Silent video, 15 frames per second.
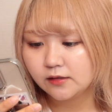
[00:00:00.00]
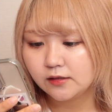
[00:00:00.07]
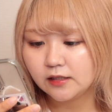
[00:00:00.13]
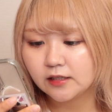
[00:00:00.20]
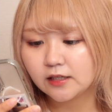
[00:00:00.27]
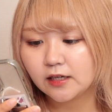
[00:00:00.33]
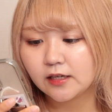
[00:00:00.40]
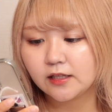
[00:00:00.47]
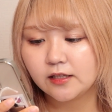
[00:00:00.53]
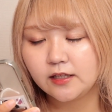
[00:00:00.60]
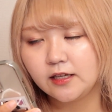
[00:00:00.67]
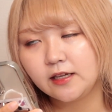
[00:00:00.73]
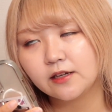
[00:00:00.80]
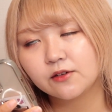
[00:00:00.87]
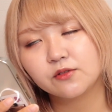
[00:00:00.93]
にかけ
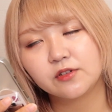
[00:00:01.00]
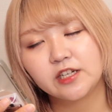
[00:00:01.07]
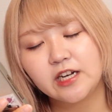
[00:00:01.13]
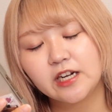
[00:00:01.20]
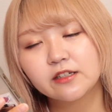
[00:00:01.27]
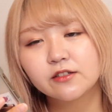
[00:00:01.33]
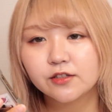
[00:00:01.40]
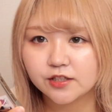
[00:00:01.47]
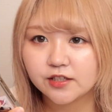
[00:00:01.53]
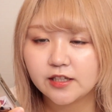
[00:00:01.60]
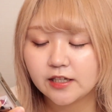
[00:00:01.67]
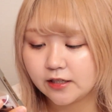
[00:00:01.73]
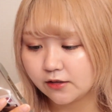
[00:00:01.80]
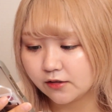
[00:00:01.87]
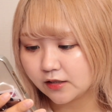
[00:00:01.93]
て、こうリラックス
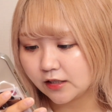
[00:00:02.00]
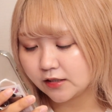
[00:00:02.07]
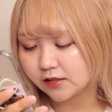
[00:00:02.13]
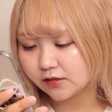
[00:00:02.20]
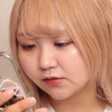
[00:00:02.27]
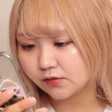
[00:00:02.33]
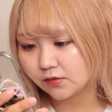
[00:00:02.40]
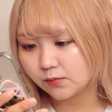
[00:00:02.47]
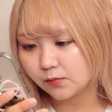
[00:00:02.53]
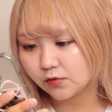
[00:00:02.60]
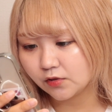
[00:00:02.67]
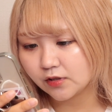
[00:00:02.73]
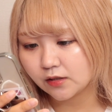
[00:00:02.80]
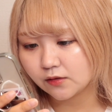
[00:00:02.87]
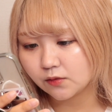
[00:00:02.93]
できる感じの
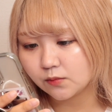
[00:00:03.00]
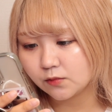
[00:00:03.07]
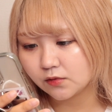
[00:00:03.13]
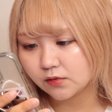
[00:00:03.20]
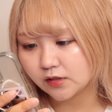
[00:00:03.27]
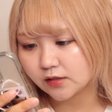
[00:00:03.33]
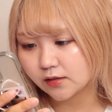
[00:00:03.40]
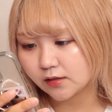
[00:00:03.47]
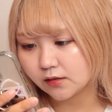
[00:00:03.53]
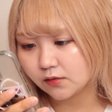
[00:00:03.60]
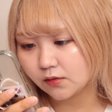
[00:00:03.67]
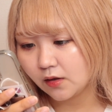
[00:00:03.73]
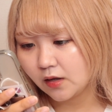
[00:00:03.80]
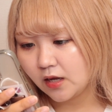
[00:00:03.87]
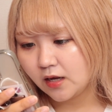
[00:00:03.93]
ものだと思うんですけ
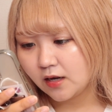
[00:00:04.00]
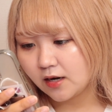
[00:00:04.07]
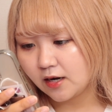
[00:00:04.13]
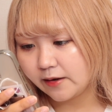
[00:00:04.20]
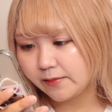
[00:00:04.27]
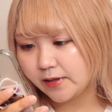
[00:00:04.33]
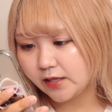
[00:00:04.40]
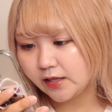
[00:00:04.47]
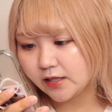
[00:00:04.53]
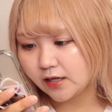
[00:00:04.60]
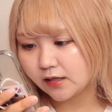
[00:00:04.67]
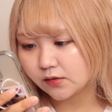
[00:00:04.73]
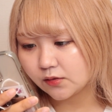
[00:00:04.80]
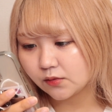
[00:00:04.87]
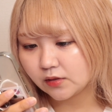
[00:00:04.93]
ど、
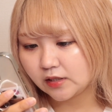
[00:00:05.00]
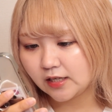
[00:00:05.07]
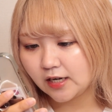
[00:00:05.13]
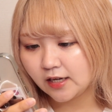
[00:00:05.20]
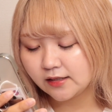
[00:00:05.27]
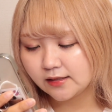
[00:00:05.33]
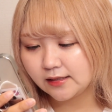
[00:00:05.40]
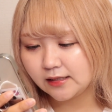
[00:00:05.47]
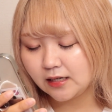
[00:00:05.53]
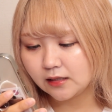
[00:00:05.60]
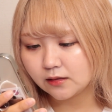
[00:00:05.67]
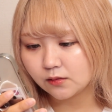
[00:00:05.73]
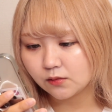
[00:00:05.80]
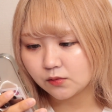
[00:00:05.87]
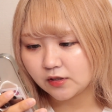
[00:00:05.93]
ラベンダーと
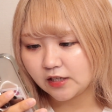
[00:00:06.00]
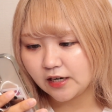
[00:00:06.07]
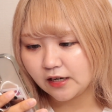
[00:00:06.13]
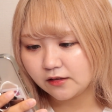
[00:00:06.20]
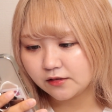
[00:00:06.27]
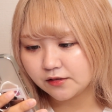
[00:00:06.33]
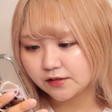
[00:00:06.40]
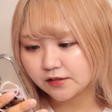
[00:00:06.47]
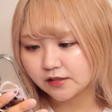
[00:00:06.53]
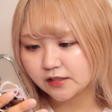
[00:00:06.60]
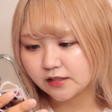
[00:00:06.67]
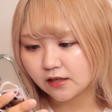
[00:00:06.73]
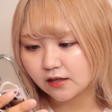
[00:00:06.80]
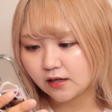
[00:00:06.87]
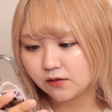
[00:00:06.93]
イランイランのリラックス
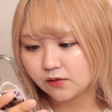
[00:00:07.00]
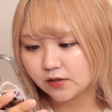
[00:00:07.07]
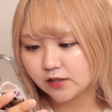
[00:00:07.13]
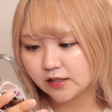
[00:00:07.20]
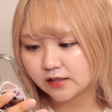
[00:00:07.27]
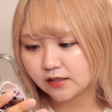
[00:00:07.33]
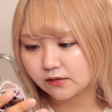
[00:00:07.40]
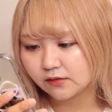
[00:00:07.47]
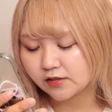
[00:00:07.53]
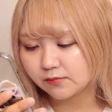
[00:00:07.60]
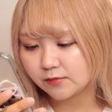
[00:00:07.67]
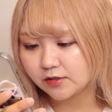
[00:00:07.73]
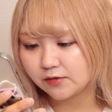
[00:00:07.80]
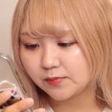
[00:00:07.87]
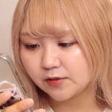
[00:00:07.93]
した香りが楽
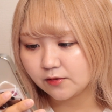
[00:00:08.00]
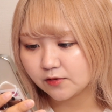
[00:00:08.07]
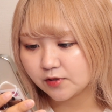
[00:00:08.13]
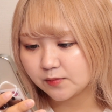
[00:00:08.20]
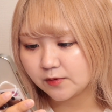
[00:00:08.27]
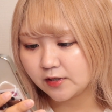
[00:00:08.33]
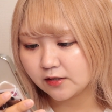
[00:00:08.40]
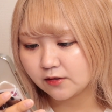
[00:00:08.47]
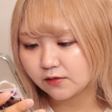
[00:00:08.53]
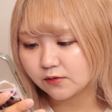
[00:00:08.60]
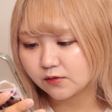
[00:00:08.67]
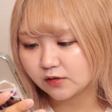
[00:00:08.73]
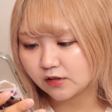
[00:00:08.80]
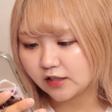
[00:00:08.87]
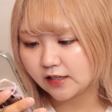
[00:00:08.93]
しめるピロースプレーという
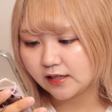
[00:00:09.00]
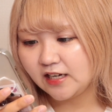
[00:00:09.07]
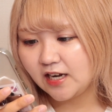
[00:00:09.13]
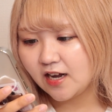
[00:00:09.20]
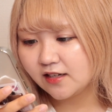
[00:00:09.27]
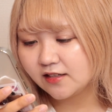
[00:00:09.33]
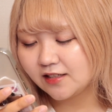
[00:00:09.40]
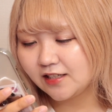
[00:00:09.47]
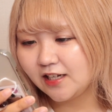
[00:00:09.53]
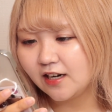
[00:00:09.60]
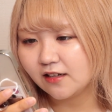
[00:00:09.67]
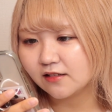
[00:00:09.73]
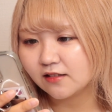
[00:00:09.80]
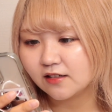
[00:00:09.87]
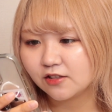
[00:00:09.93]
ことで、
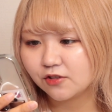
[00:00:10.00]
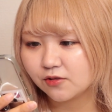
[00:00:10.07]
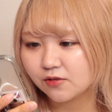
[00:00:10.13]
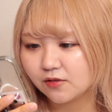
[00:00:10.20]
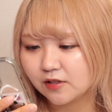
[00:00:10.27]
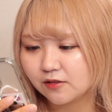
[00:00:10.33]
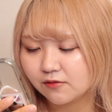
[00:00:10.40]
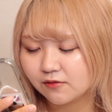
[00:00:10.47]
イランイランがちょっと